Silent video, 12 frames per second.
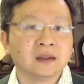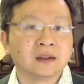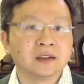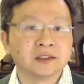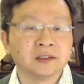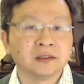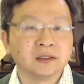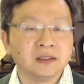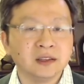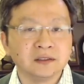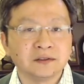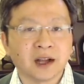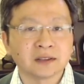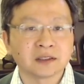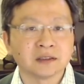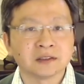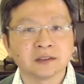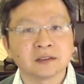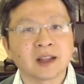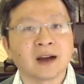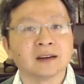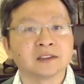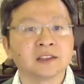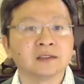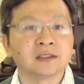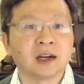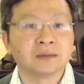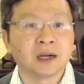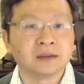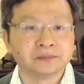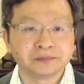可是英法此时打了胜仗吧，